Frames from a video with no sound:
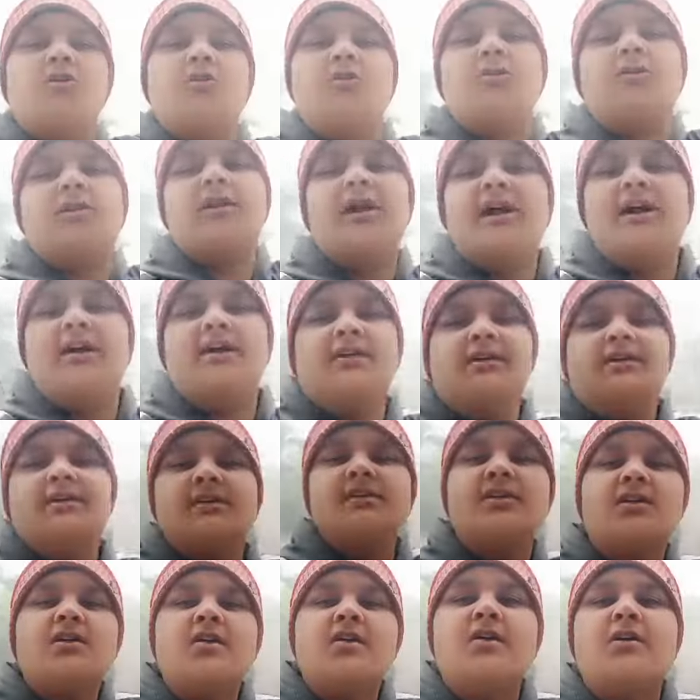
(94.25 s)
कोहरा है
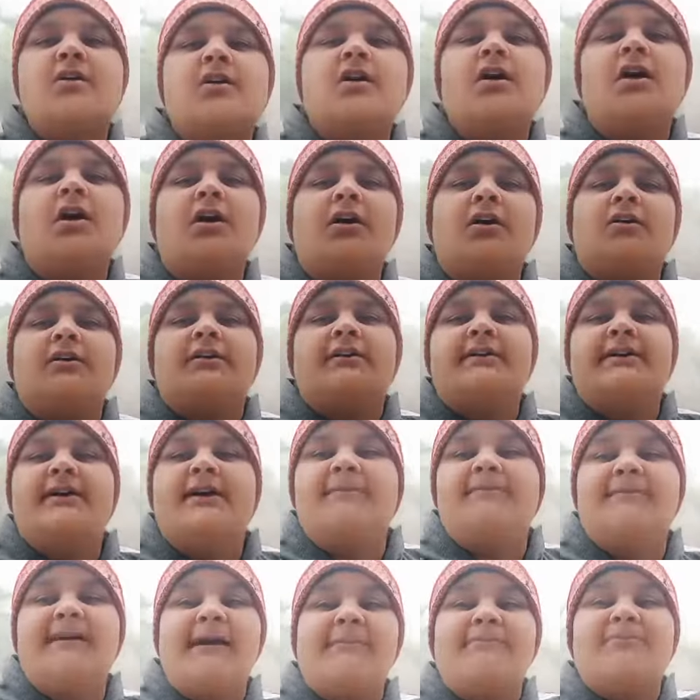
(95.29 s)
और
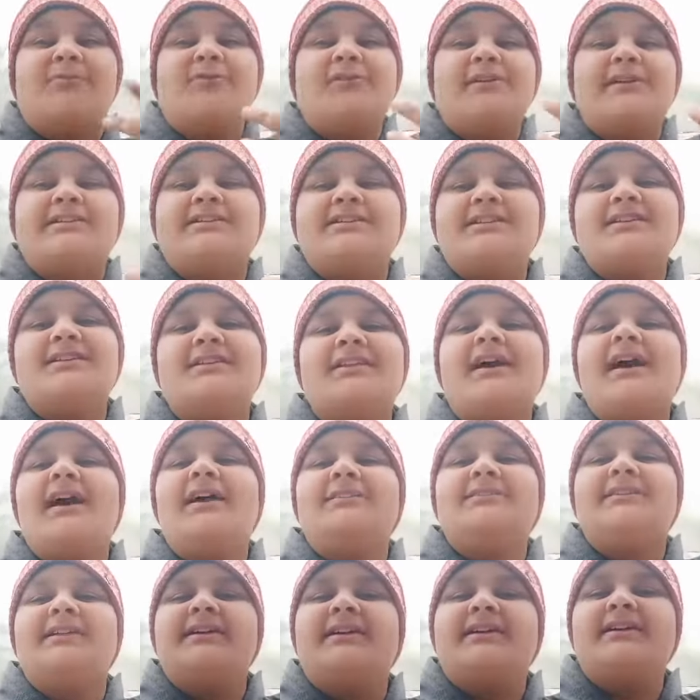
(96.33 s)
अब आपको एक चीज़
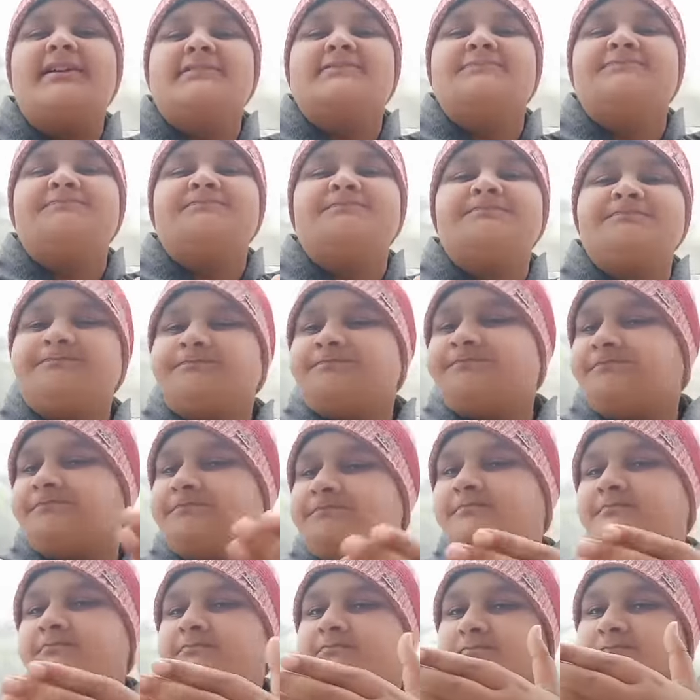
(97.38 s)
दिखाते हैं
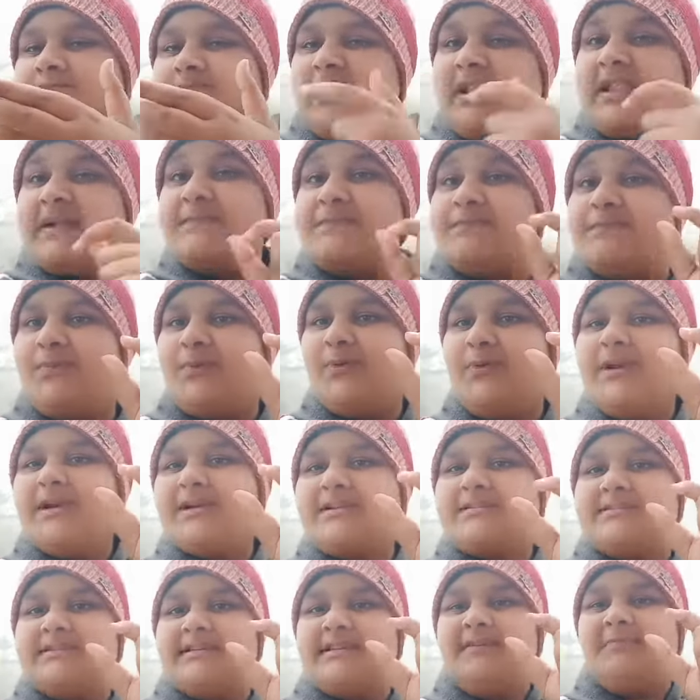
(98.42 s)
बुलेट
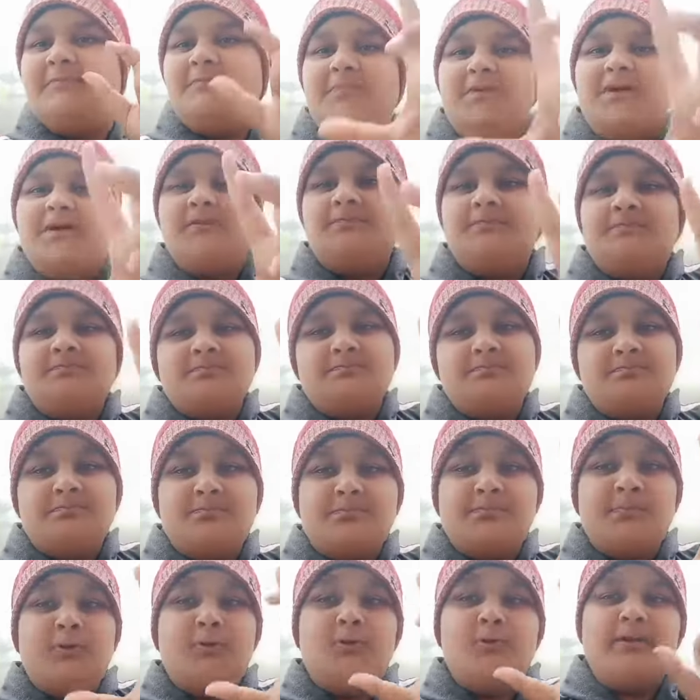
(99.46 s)
से बम
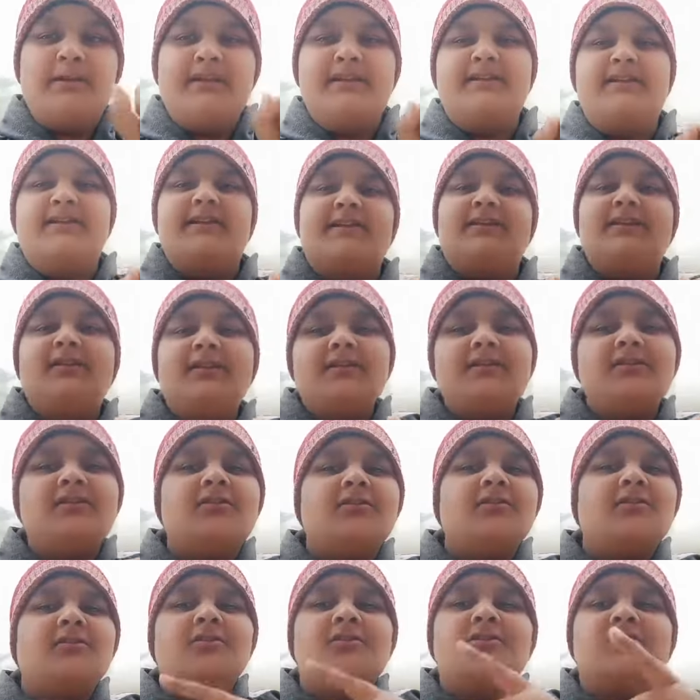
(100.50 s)
फोड़ेंगे
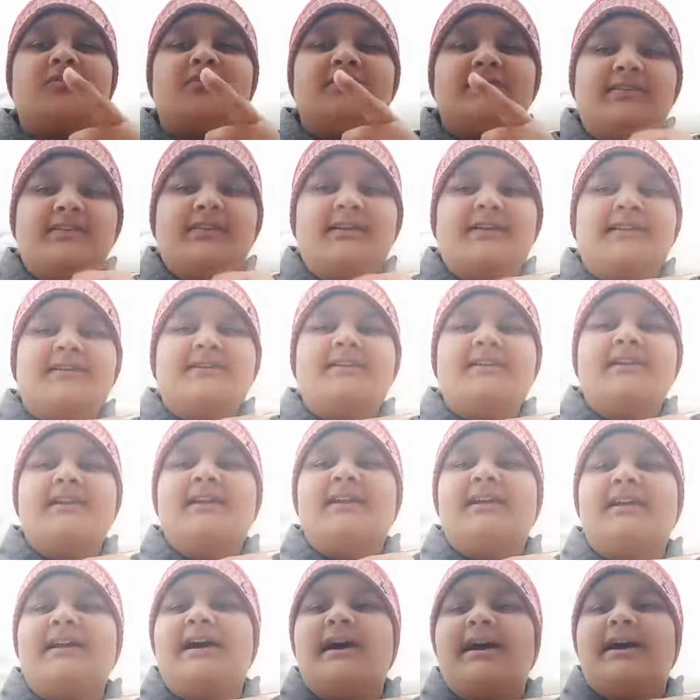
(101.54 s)

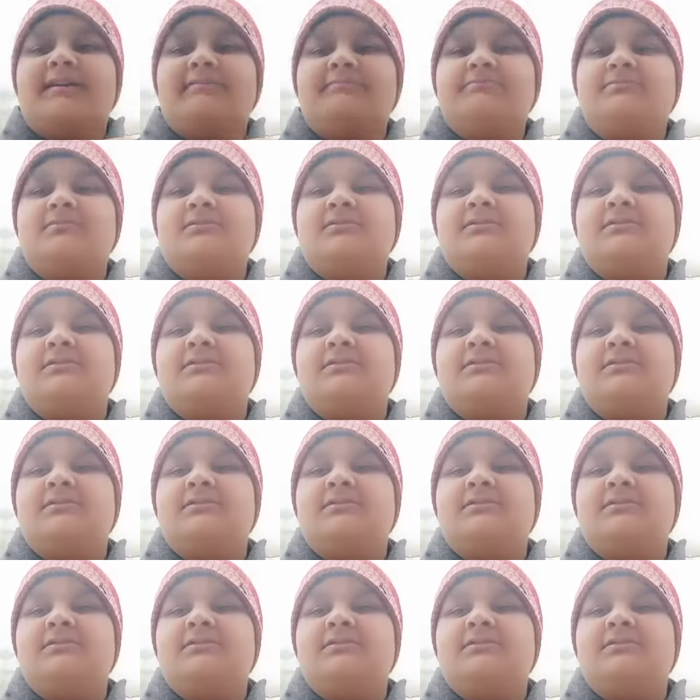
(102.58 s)
देखिएगा आप